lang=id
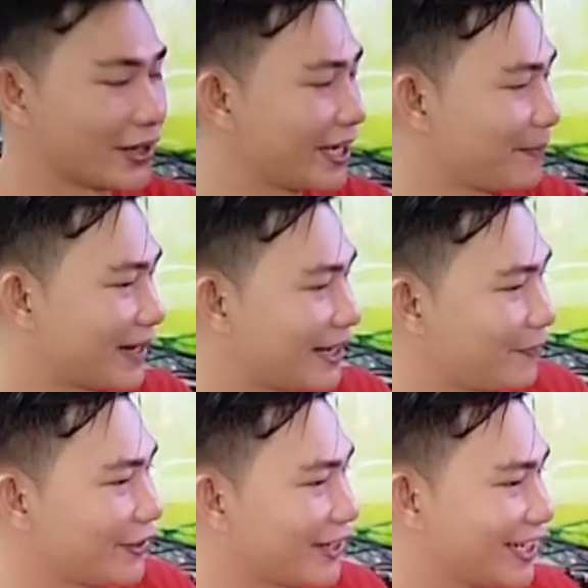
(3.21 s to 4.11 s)
Oke, pada
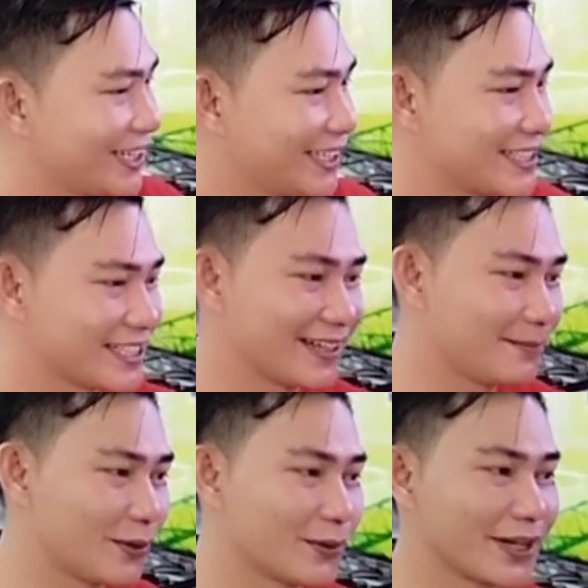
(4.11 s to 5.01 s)
video kali ini saya
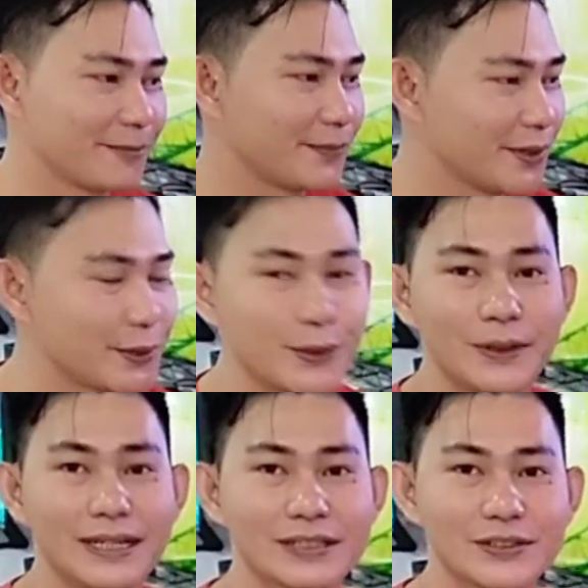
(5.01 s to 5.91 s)
mau
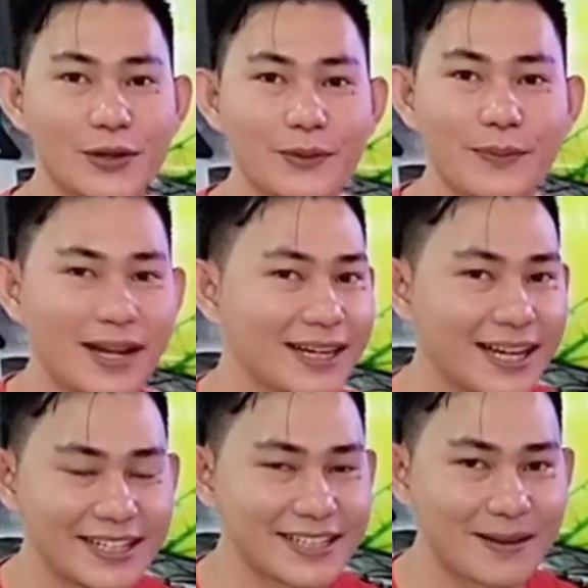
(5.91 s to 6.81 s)
review soundbar
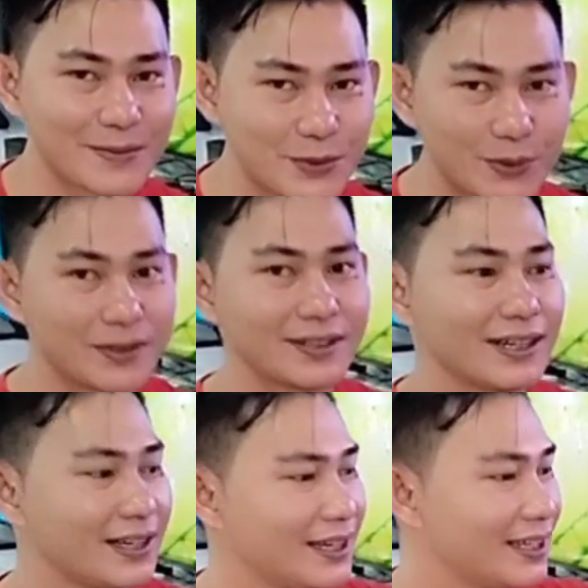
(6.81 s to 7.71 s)
dari Samsung
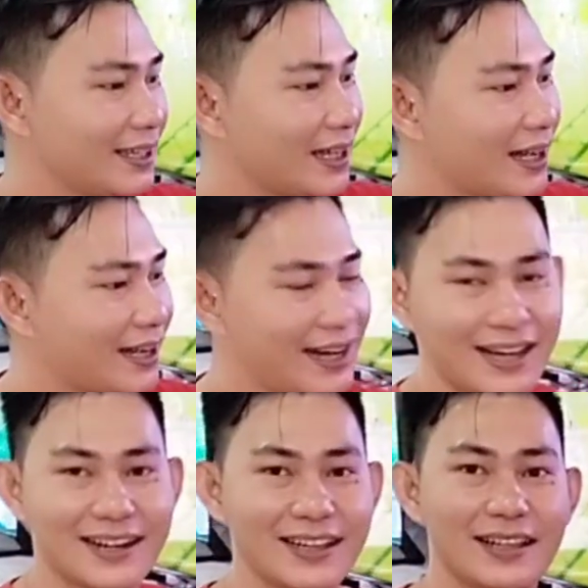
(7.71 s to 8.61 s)
yang
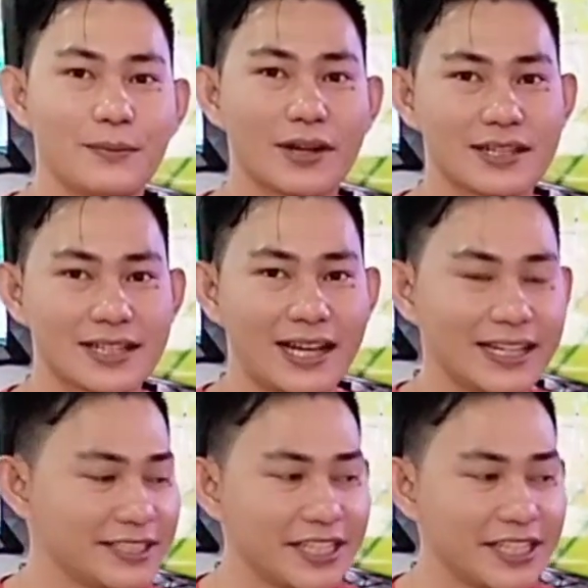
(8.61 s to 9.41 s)
harganya murah sekali.